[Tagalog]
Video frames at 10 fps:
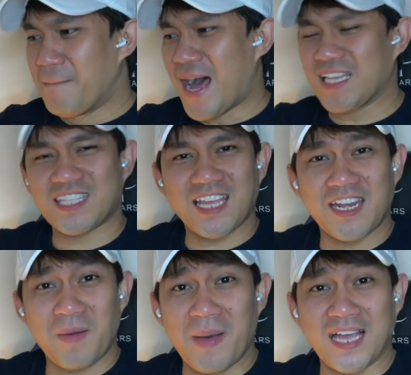master
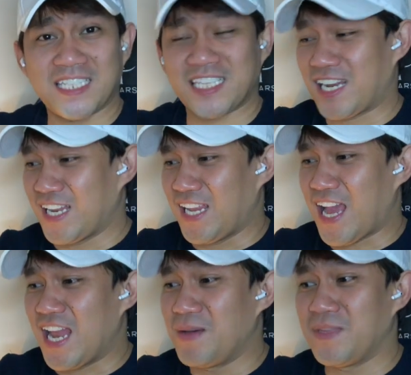na master na nila.
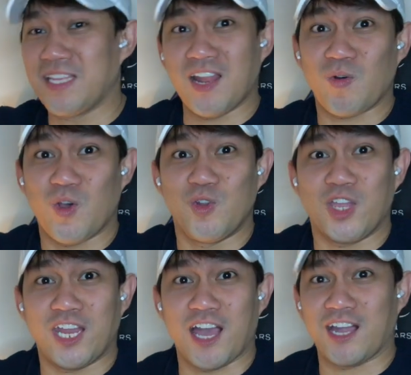Alam na nila kung ano
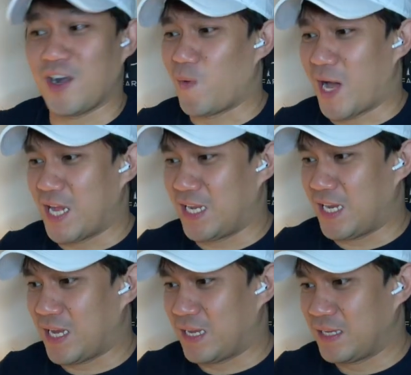ginagawa
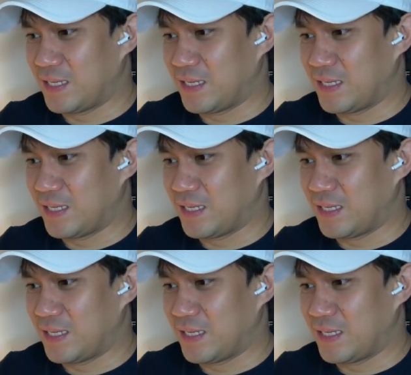nila.